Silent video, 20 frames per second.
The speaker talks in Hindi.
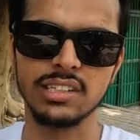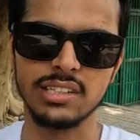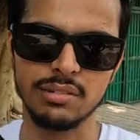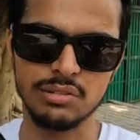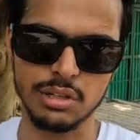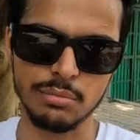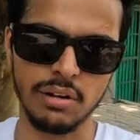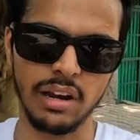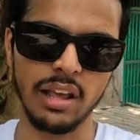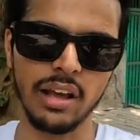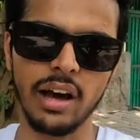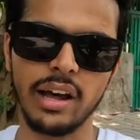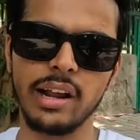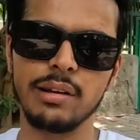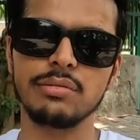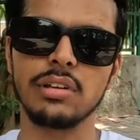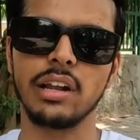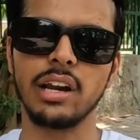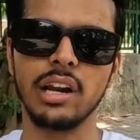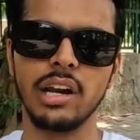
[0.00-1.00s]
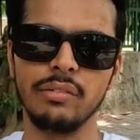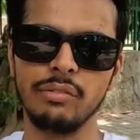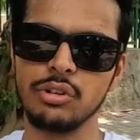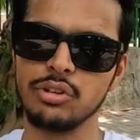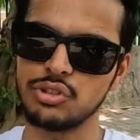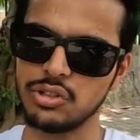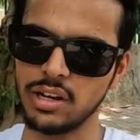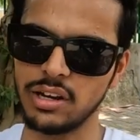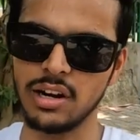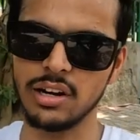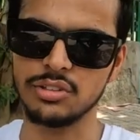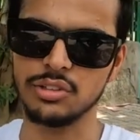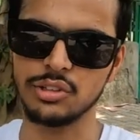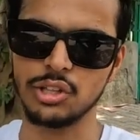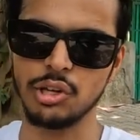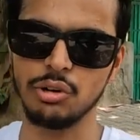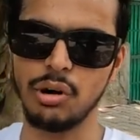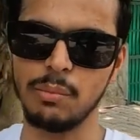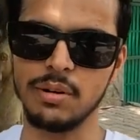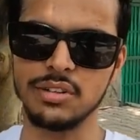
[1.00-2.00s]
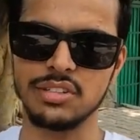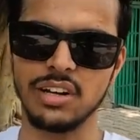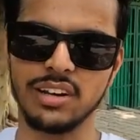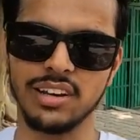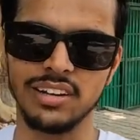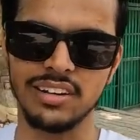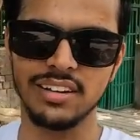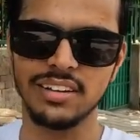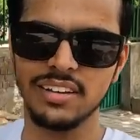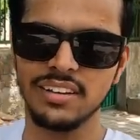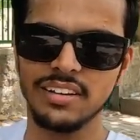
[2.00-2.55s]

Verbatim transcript: डिस्क्रिप्शन में लिंक आ रहा है आप सारे रिव्यूज़ चेक कर सकते हैं वहाँ पर जाके